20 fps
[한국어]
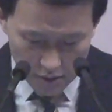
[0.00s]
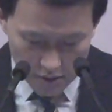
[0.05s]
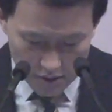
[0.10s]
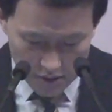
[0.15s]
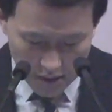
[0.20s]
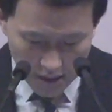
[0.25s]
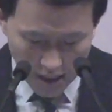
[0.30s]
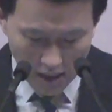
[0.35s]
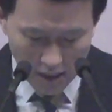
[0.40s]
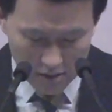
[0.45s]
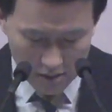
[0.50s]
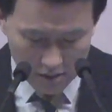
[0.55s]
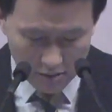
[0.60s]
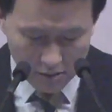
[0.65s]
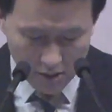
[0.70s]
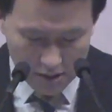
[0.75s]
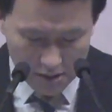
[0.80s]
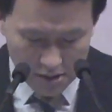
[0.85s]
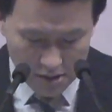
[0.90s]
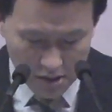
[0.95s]

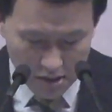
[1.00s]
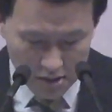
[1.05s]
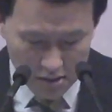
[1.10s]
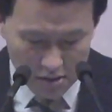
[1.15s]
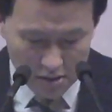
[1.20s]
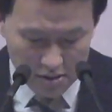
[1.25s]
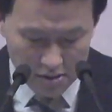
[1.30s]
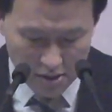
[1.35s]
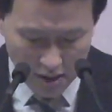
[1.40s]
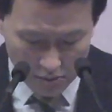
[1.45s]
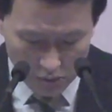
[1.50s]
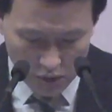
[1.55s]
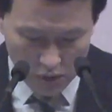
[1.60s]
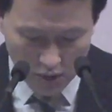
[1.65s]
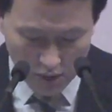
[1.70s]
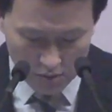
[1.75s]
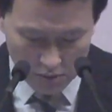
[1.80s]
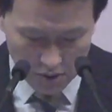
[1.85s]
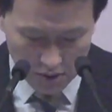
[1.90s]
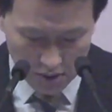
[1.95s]
사안과 증인을
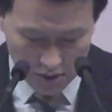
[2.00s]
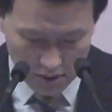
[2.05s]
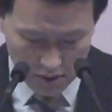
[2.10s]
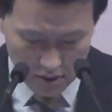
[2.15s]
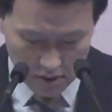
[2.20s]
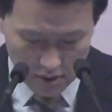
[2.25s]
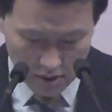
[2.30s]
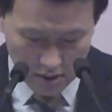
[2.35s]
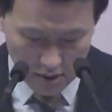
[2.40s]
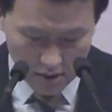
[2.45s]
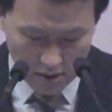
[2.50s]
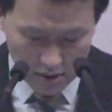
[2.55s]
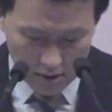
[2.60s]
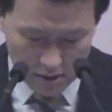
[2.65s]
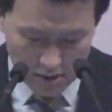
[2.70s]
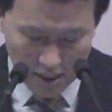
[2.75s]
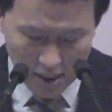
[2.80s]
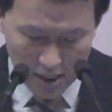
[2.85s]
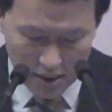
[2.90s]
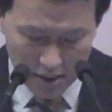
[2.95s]
삼으려 함이니
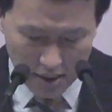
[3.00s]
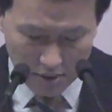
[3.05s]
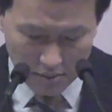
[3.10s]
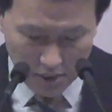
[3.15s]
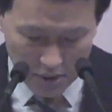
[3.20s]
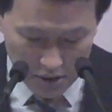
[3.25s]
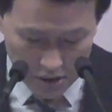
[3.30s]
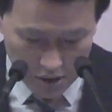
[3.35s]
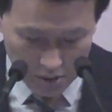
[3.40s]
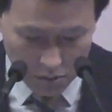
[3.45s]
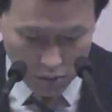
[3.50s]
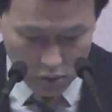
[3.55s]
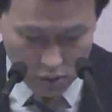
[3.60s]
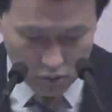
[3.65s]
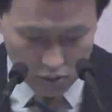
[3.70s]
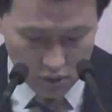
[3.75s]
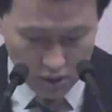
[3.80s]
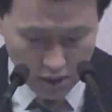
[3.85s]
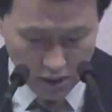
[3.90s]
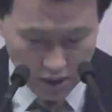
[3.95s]
사안이란 말은
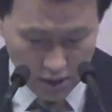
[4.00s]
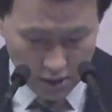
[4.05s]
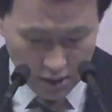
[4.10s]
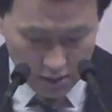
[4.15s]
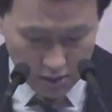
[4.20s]
신문꾼이다.